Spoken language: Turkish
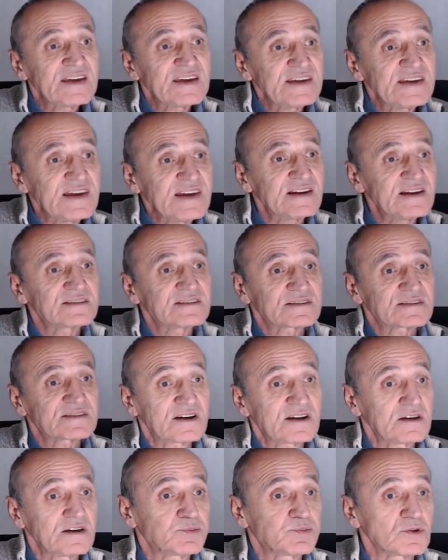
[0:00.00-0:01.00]
ilk
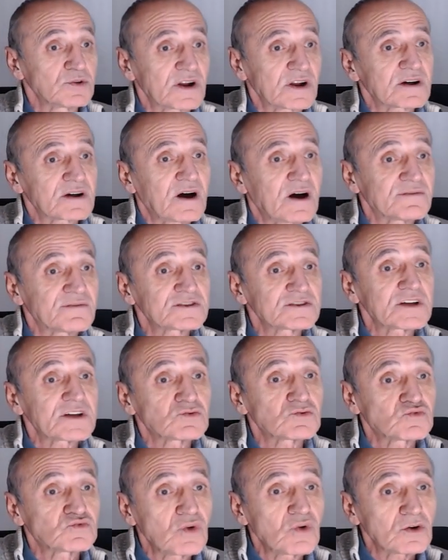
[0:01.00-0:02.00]
talep olarak
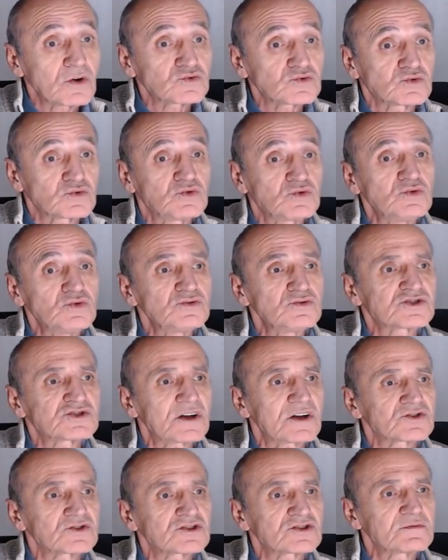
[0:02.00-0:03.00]
haftada 4 gün
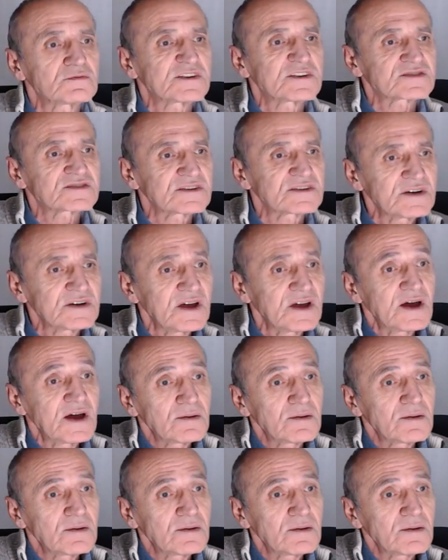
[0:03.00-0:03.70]
çalışılmasını